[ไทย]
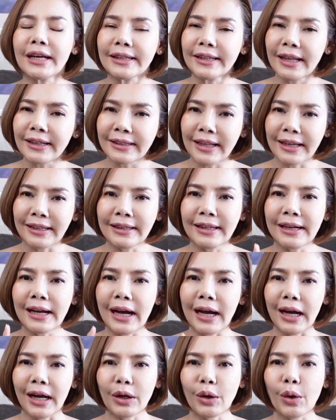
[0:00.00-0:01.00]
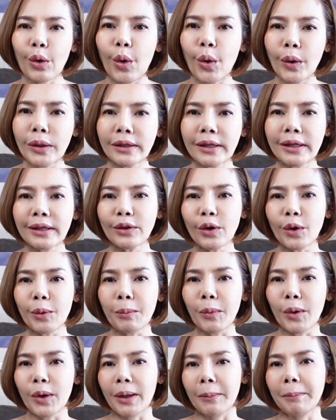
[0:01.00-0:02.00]
ดังนั้นนะคะคนที่โดน
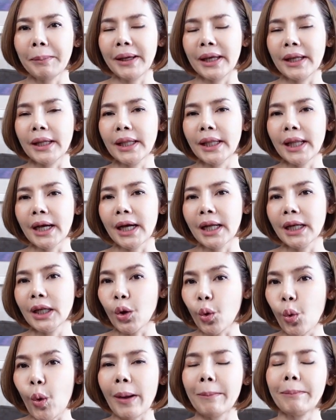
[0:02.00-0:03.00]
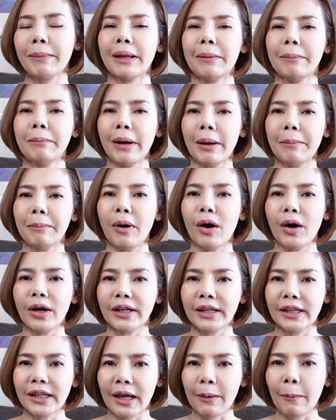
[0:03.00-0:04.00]
มลพิษนะคะหรือควันพิษบ่อ
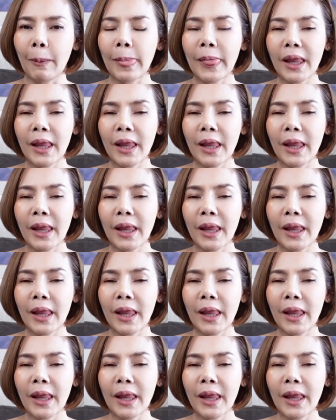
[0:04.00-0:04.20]
ยๆเนี่ย